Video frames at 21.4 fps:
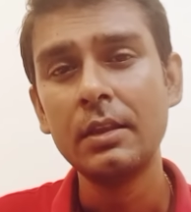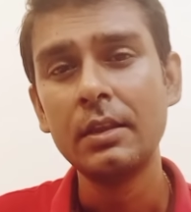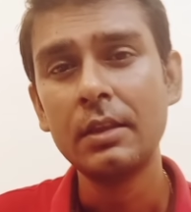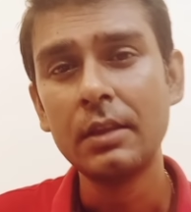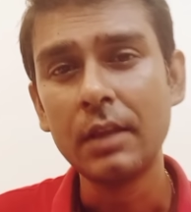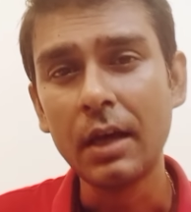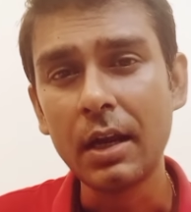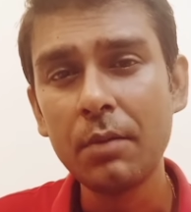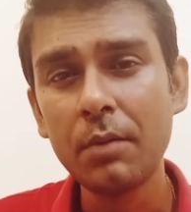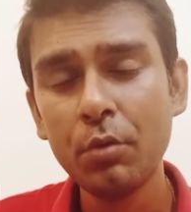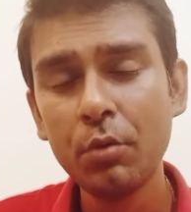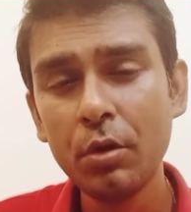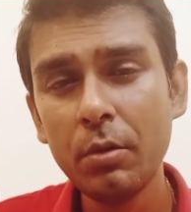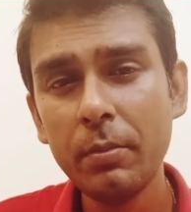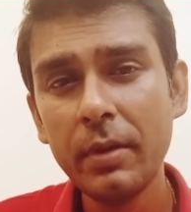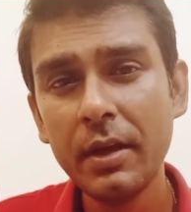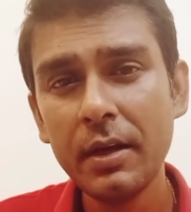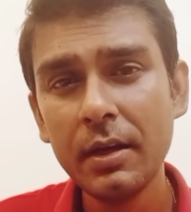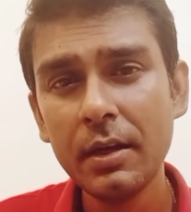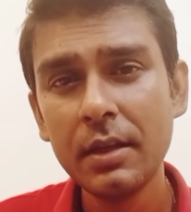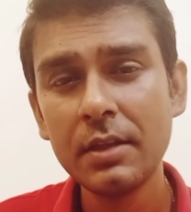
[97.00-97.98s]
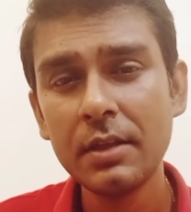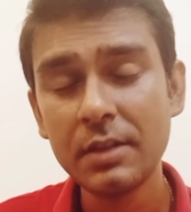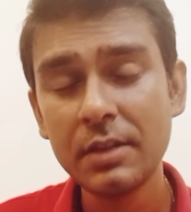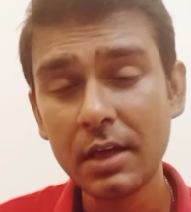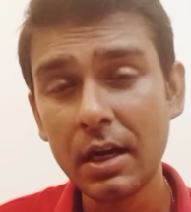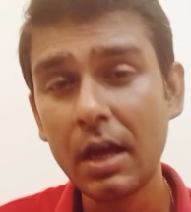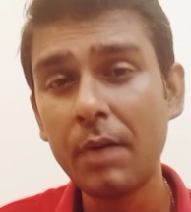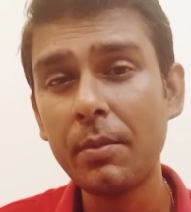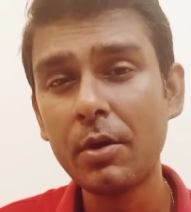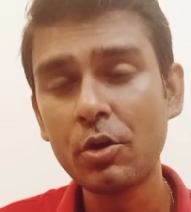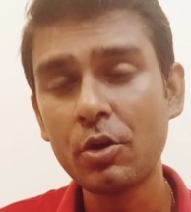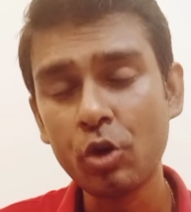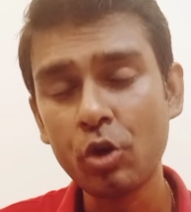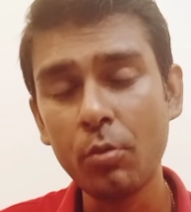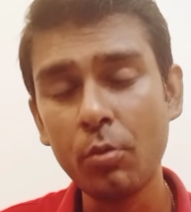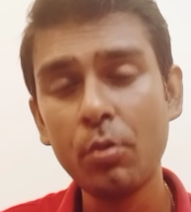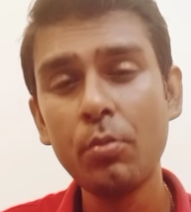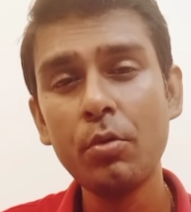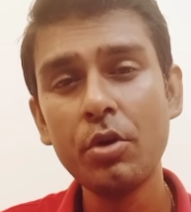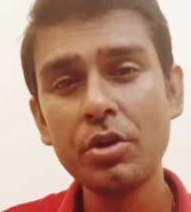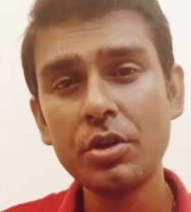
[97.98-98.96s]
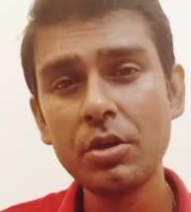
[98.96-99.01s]
তারা বলবেন যারা আমার
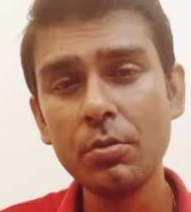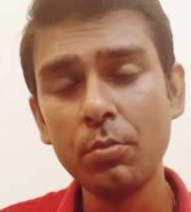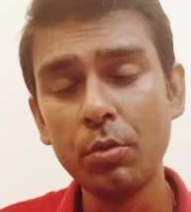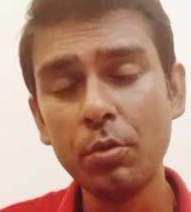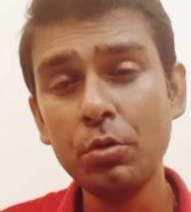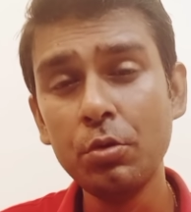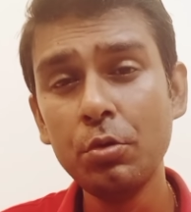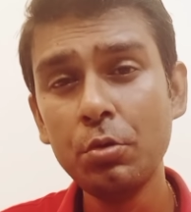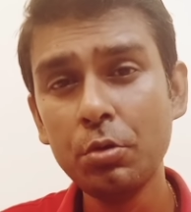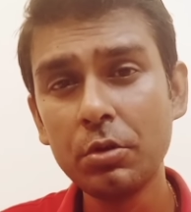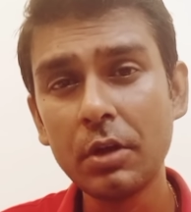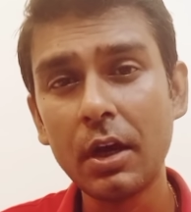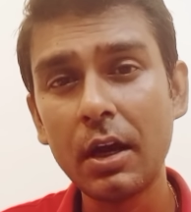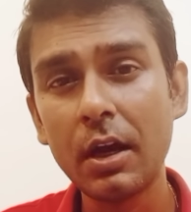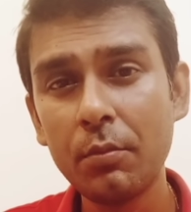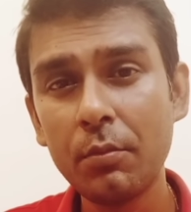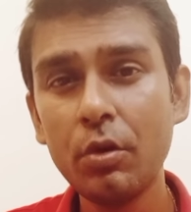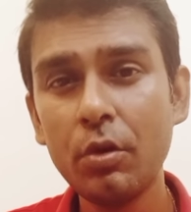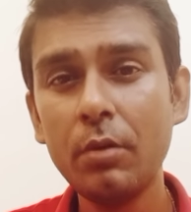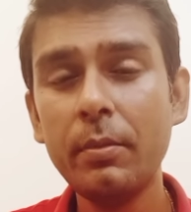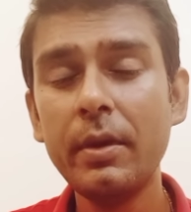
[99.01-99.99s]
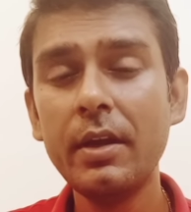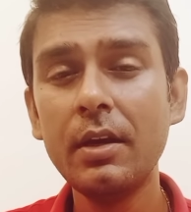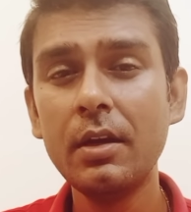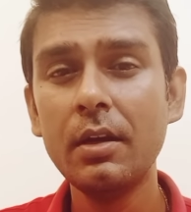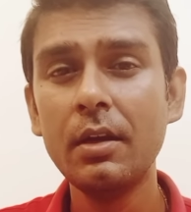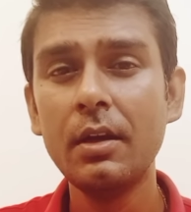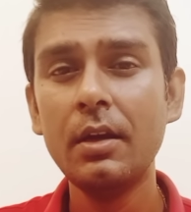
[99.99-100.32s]
সমবয়সী বন্ধু তারা বলবেন